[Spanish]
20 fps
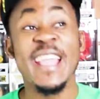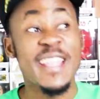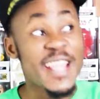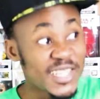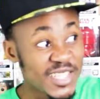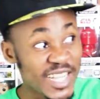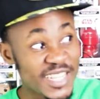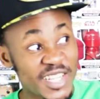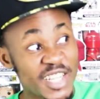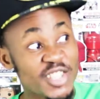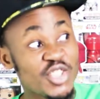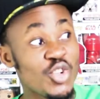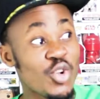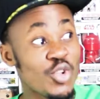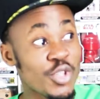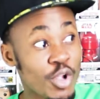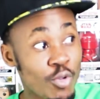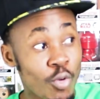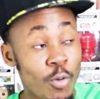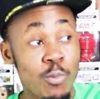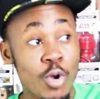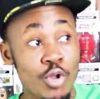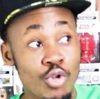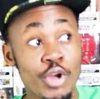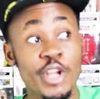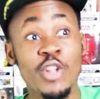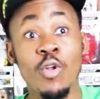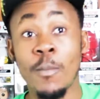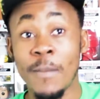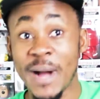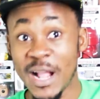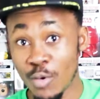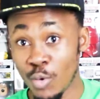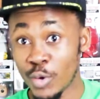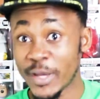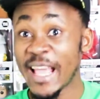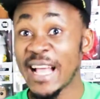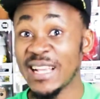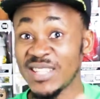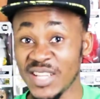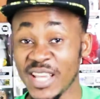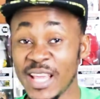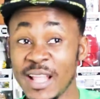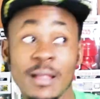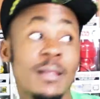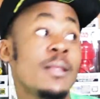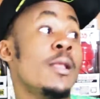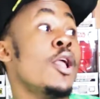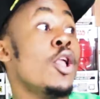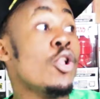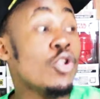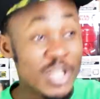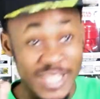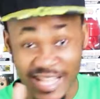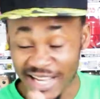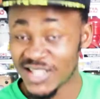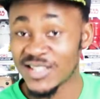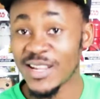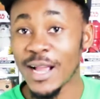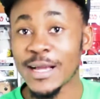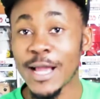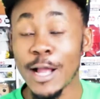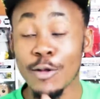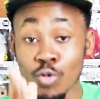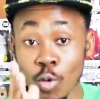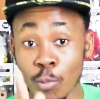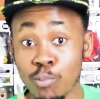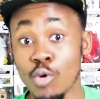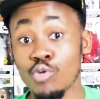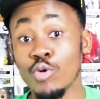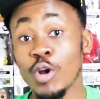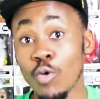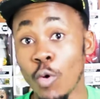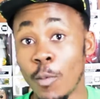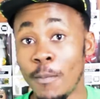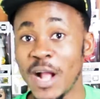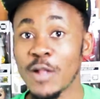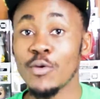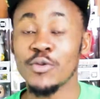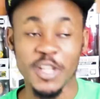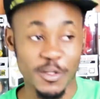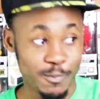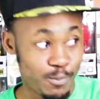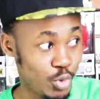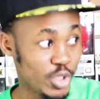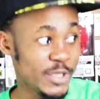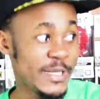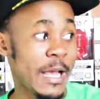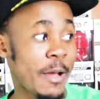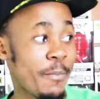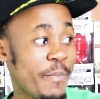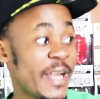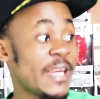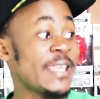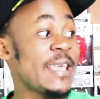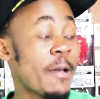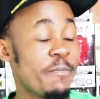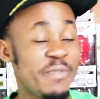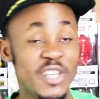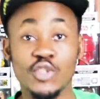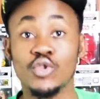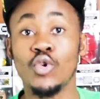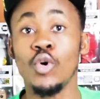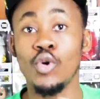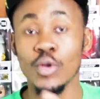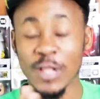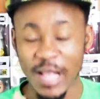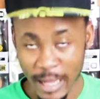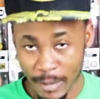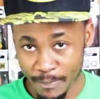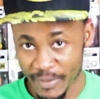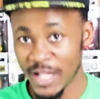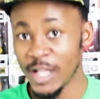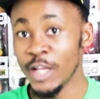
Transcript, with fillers: En esa sección de lo bueno y lo malo que hace él, destaca lo bueno y lo malo después de haber ya visto la